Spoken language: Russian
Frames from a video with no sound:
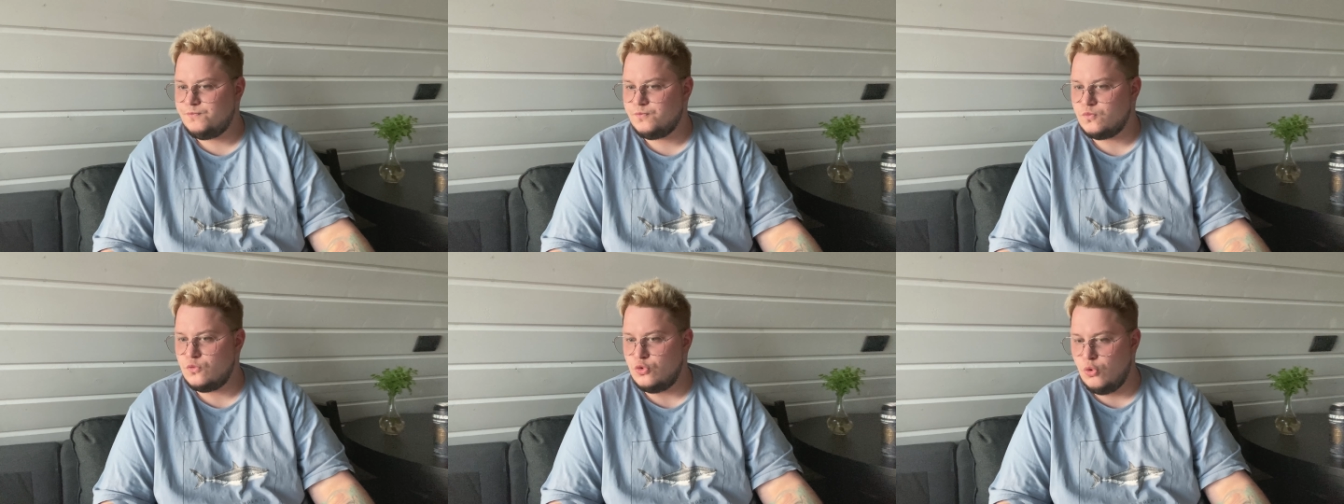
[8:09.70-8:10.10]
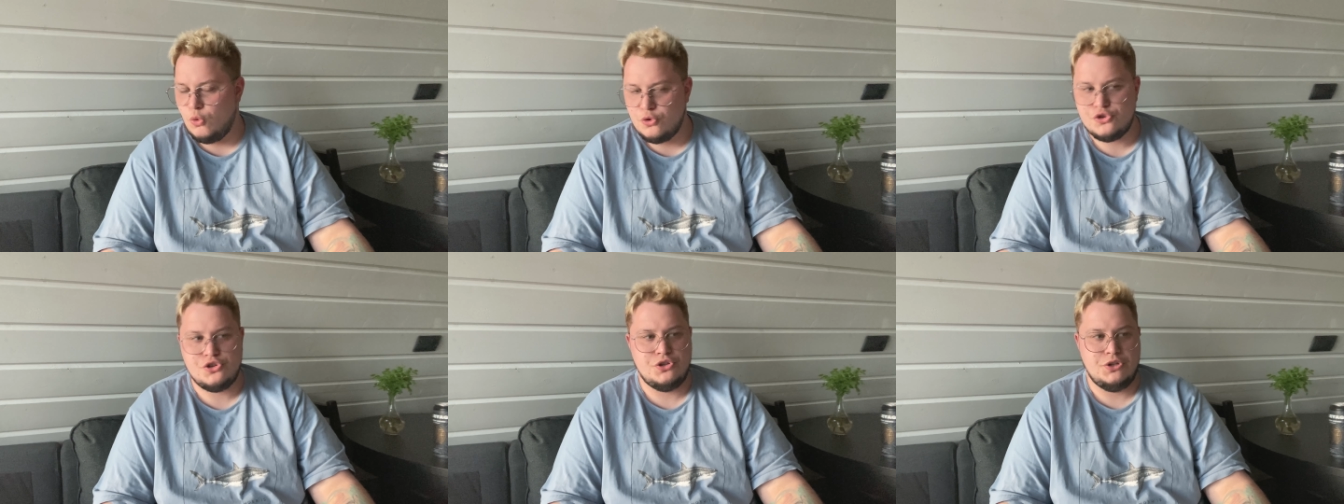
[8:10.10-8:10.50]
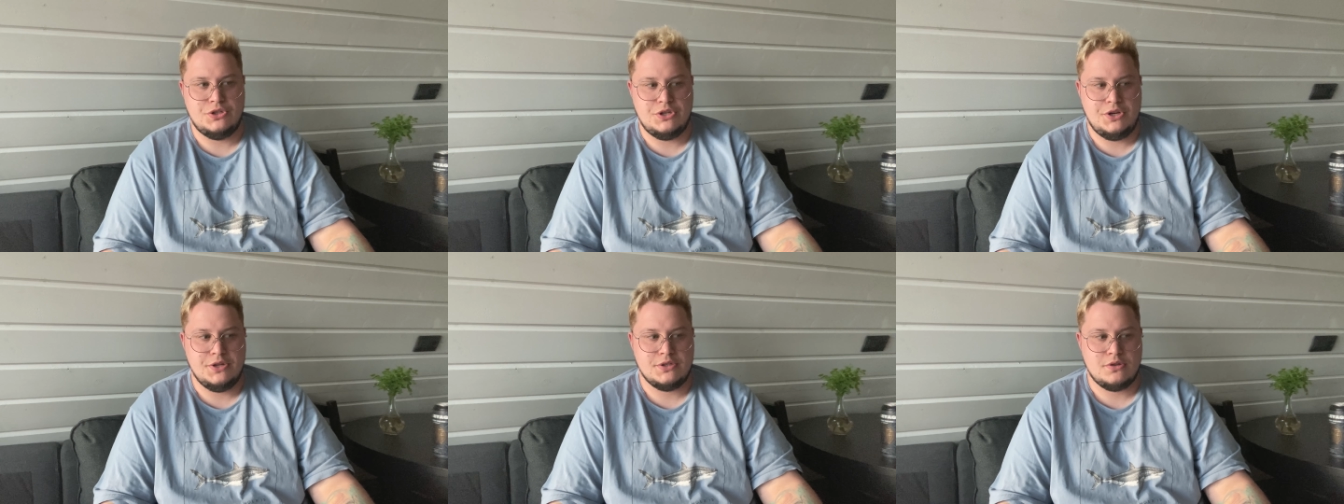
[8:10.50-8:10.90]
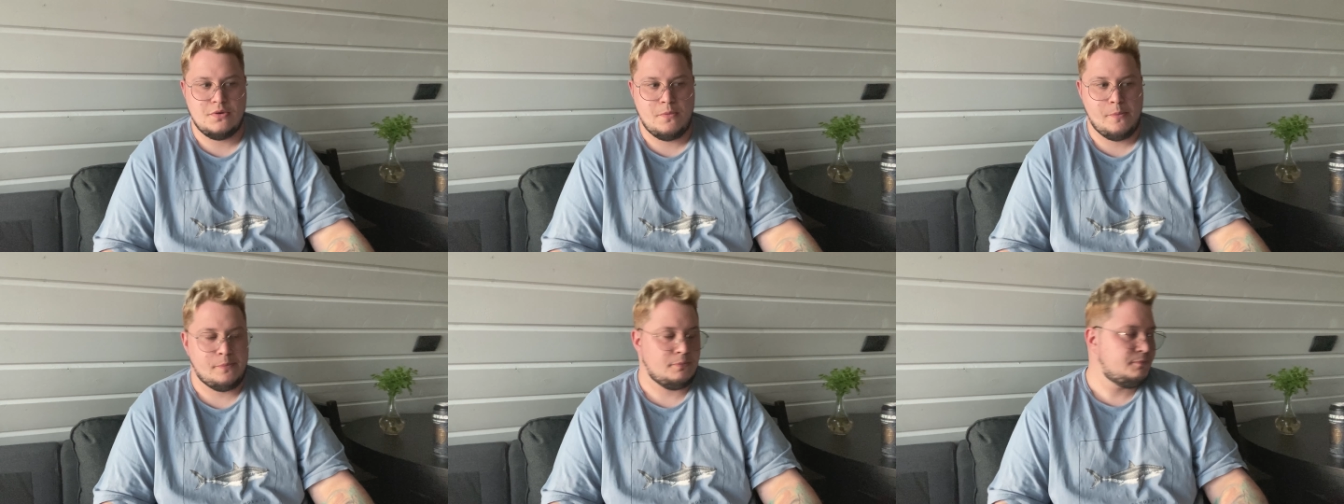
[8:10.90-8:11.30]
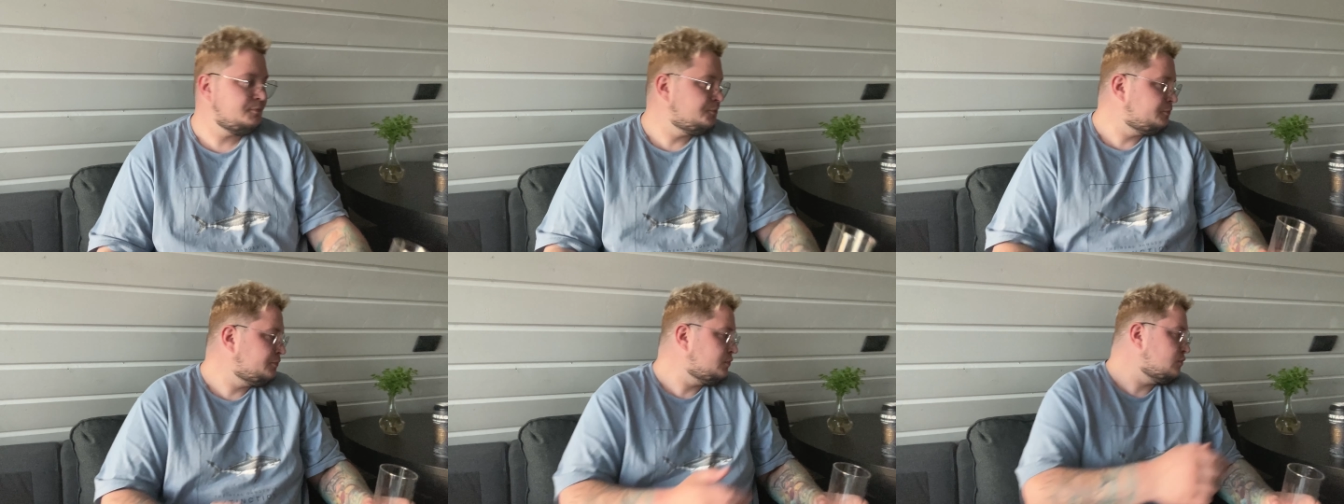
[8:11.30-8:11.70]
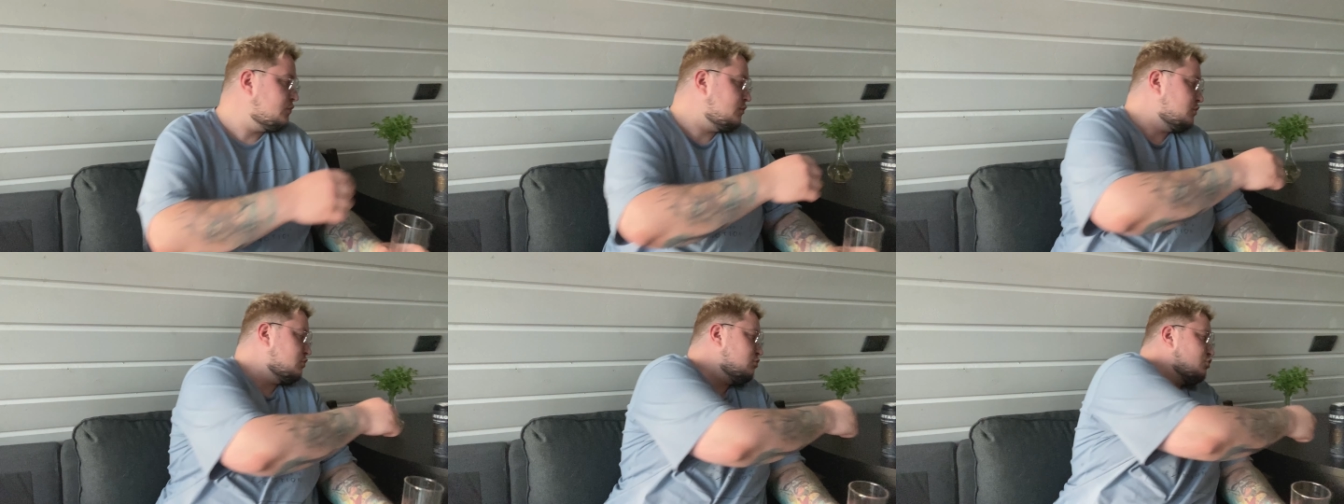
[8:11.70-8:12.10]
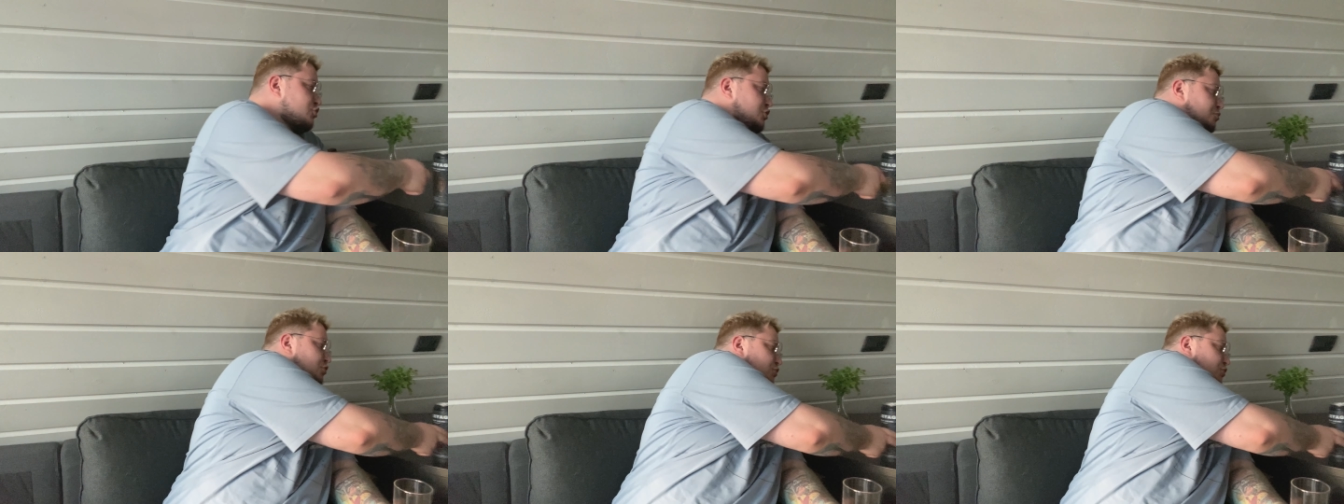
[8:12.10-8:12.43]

Ну, очень интересно. Слушайте, мне